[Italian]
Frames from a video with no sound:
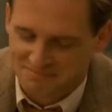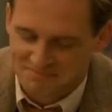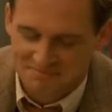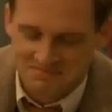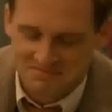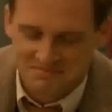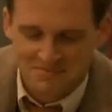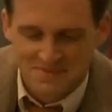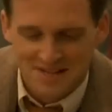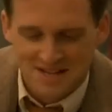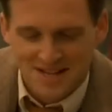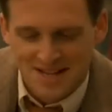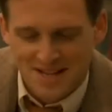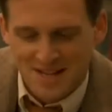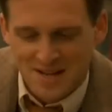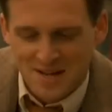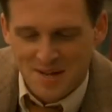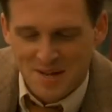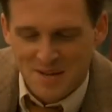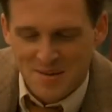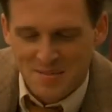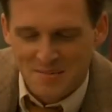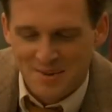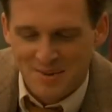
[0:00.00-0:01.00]
Mm.
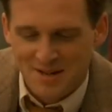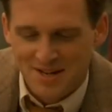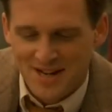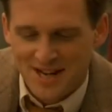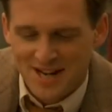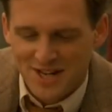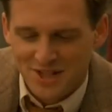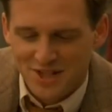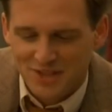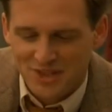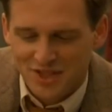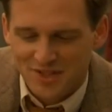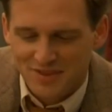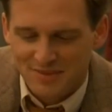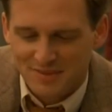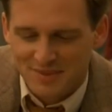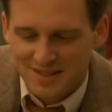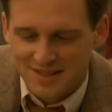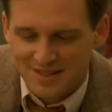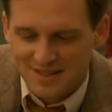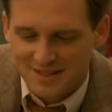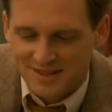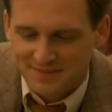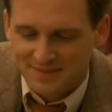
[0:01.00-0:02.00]
Ma quali sono i
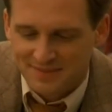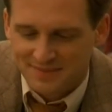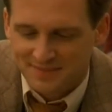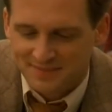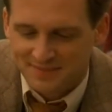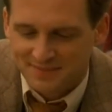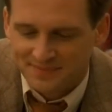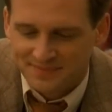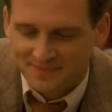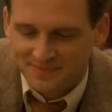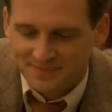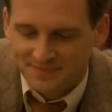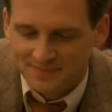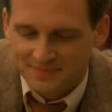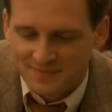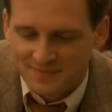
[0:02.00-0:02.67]
successi di Nash?